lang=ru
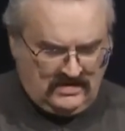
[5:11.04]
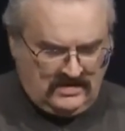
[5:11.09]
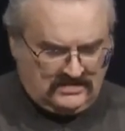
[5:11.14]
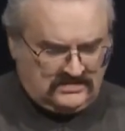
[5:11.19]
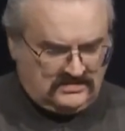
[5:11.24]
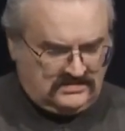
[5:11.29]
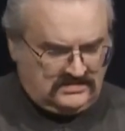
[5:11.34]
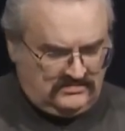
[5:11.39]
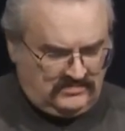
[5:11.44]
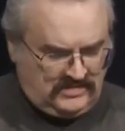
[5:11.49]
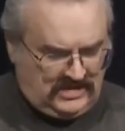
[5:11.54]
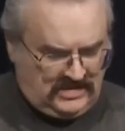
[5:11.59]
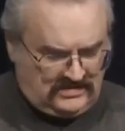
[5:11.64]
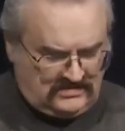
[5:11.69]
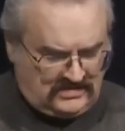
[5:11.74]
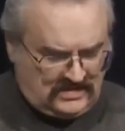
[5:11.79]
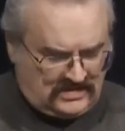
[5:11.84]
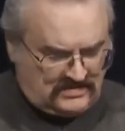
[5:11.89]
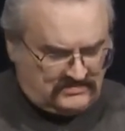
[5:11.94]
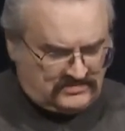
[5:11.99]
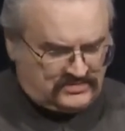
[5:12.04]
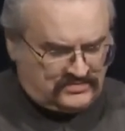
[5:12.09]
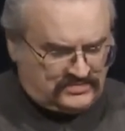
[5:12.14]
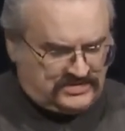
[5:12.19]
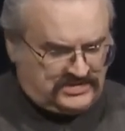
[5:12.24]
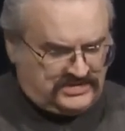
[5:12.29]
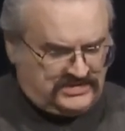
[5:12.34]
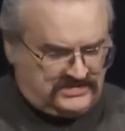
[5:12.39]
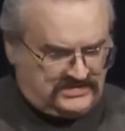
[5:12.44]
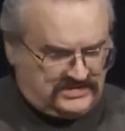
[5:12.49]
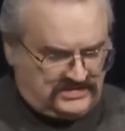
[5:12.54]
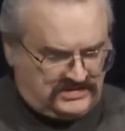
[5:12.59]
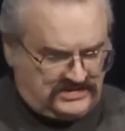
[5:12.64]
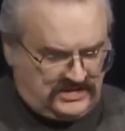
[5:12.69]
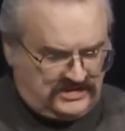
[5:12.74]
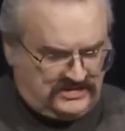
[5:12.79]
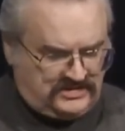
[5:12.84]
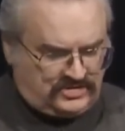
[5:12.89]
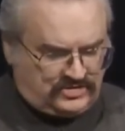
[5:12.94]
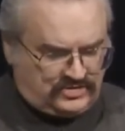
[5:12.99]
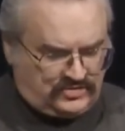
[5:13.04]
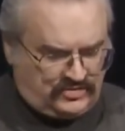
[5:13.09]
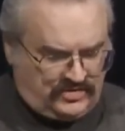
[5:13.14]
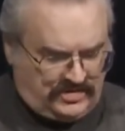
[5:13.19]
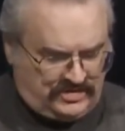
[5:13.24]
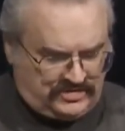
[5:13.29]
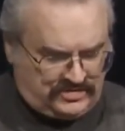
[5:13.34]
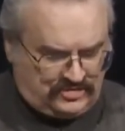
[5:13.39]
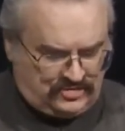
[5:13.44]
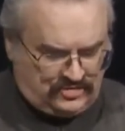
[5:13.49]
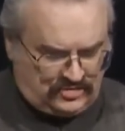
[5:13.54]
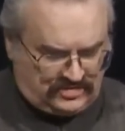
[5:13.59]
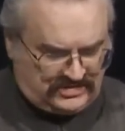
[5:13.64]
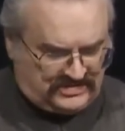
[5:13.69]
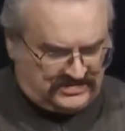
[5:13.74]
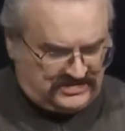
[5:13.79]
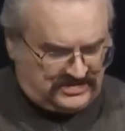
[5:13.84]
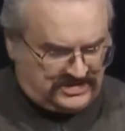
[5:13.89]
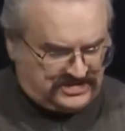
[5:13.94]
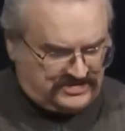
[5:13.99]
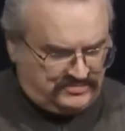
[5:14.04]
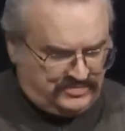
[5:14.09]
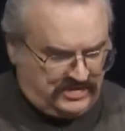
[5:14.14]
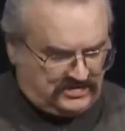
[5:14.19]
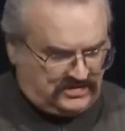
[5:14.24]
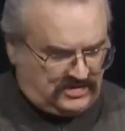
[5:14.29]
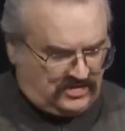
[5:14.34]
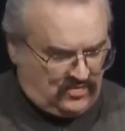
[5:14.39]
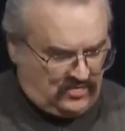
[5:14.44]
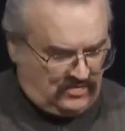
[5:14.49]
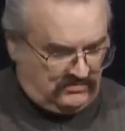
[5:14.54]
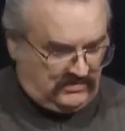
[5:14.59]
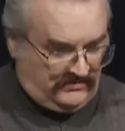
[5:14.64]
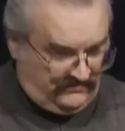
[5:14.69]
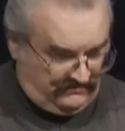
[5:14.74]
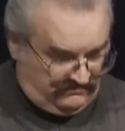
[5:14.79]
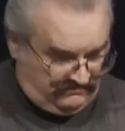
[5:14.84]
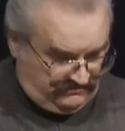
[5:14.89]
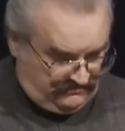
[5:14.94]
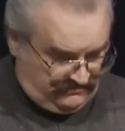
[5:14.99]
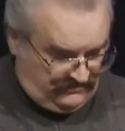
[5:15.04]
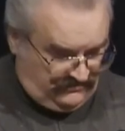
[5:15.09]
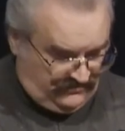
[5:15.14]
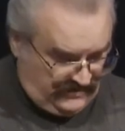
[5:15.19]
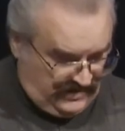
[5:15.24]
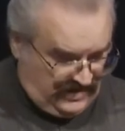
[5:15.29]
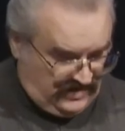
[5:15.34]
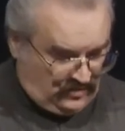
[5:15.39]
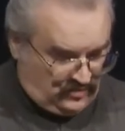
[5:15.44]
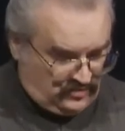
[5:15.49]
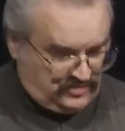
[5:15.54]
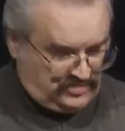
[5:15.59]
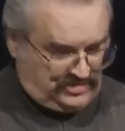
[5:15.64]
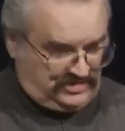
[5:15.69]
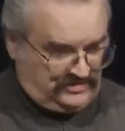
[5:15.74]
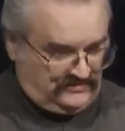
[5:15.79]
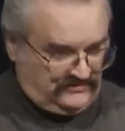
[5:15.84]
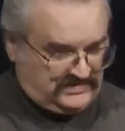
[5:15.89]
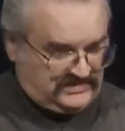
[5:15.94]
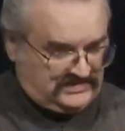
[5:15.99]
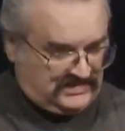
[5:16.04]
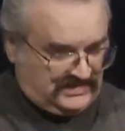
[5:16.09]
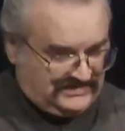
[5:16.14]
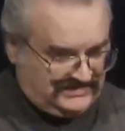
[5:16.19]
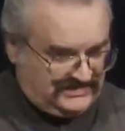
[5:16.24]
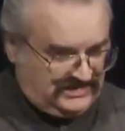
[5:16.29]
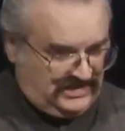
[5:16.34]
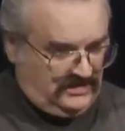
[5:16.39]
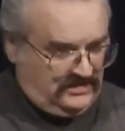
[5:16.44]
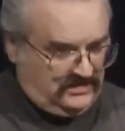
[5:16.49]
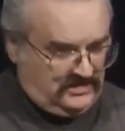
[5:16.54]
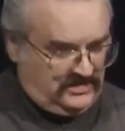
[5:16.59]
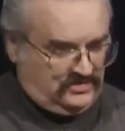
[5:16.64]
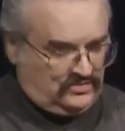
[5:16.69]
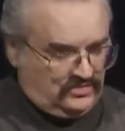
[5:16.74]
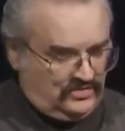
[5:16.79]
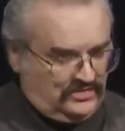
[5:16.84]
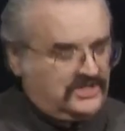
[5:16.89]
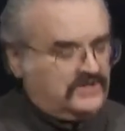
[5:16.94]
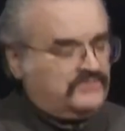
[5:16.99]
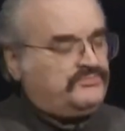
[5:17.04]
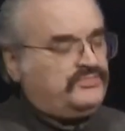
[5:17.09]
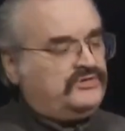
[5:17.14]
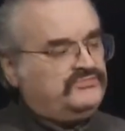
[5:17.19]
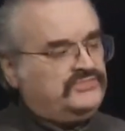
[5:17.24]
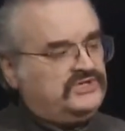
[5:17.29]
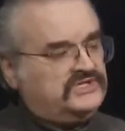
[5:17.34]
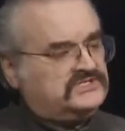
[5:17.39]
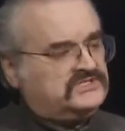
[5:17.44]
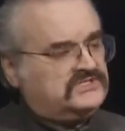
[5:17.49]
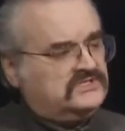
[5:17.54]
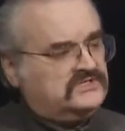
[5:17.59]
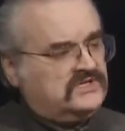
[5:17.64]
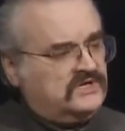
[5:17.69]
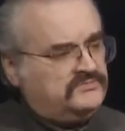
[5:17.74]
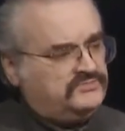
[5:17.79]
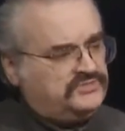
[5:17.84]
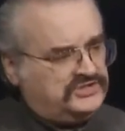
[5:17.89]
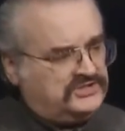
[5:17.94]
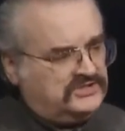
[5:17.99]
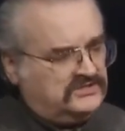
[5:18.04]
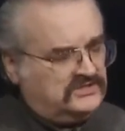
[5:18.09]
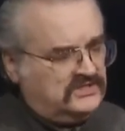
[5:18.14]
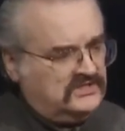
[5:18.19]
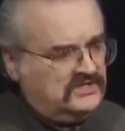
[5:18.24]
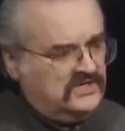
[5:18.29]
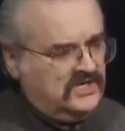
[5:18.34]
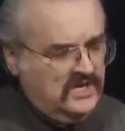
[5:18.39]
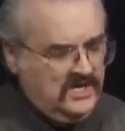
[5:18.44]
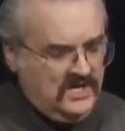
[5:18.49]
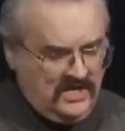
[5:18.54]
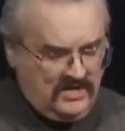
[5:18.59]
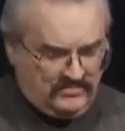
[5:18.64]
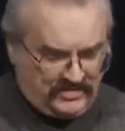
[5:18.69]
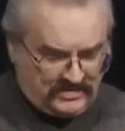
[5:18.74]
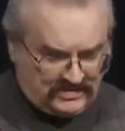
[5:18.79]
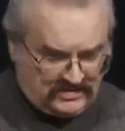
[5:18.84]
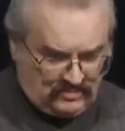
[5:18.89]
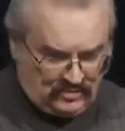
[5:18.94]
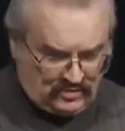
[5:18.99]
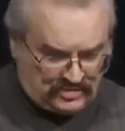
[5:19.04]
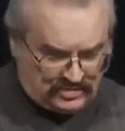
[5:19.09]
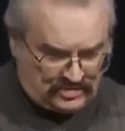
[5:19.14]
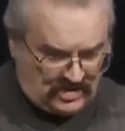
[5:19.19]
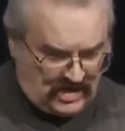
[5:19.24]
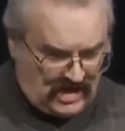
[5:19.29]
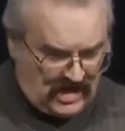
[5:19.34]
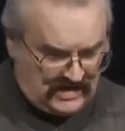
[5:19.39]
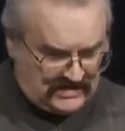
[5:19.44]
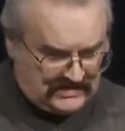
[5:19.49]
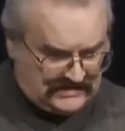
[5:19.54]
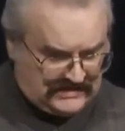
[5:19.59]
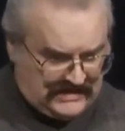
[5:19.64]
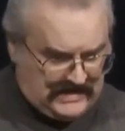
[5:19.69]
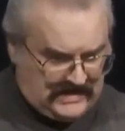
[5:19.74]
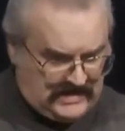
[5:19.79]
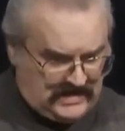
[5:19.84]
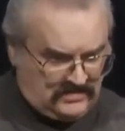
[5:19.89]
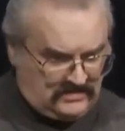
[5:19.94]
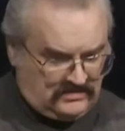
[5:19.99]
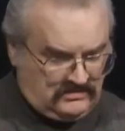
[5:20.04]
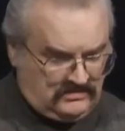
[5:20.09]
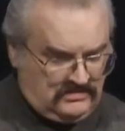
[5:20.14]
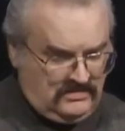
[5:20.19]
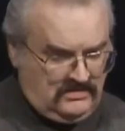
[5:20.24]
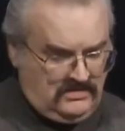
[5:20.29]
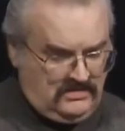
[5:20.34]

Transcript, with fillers: Это не имеет в данном случае значения, что речь идет о тяжбе такого верующего с отдельной только поместной общиной, потому что она